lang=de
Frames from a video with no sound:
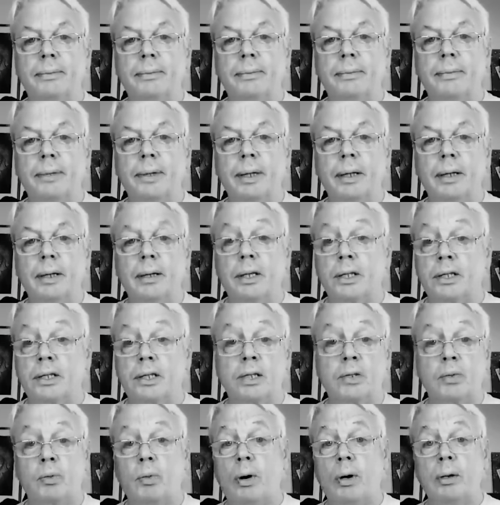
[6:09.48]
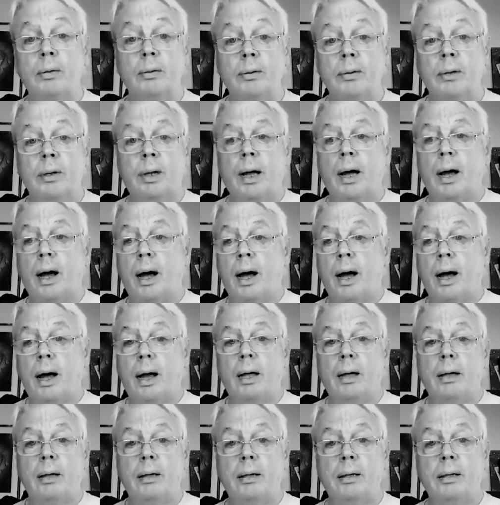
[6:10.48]
Was ist die Nummer eins? Uh,
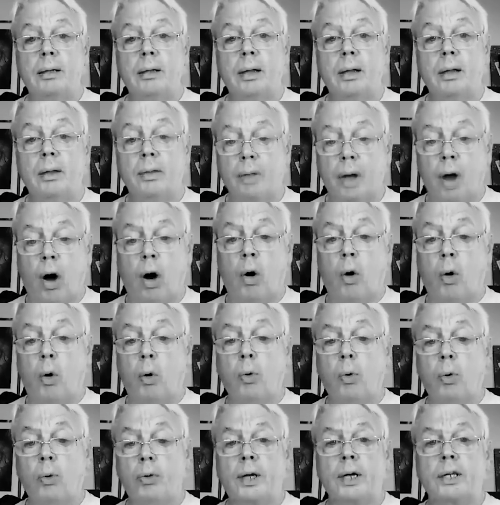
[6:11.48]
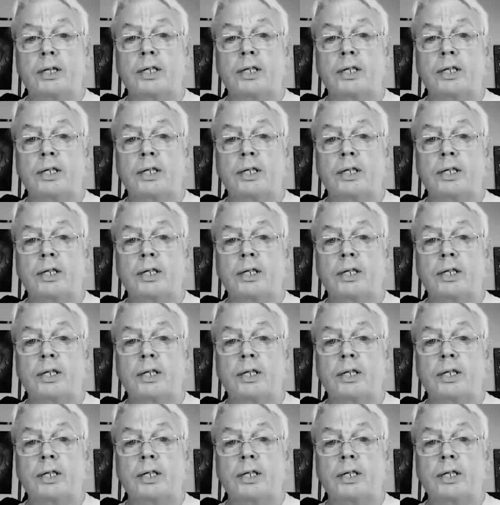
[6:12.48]
Isolation.